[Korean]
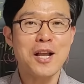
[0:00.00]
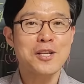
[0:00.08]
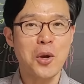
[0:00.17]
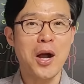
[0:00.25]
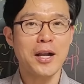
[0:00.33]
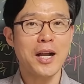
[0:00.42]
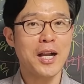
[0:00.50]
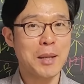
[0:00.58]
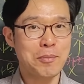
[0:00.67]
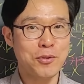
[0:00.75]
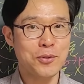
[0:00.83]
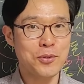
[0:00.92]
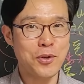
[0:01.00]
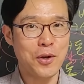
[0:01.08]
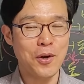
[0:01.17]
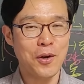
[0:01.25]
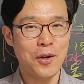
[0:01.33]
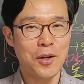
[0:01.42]
정확하게 풀고
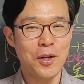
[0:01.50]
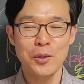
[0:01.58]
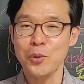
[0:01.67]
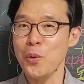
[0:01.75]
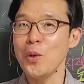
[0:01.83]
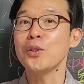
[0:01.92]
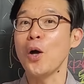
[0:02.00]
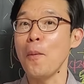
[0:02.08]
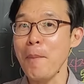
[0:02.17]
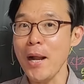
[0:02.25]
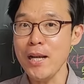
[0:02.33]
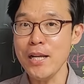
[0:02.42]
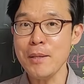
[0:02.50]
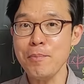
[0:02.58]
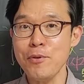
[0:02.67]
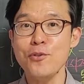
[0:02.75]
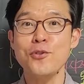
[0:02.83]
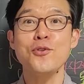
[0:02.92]
또 더 빨리
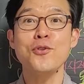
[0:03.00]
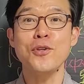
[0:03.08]
풀 수